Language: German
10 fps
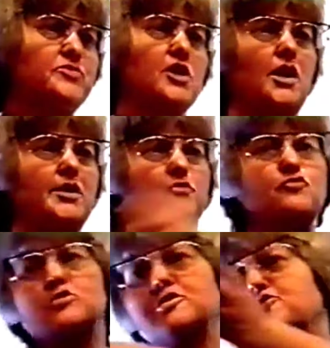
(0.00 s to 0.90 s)
Die eine
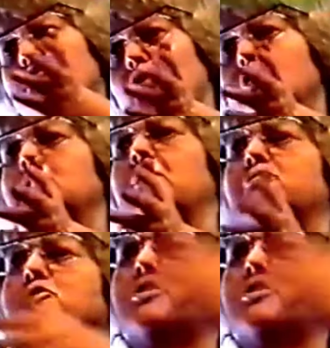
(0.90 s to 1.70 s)
führt das vor, dabei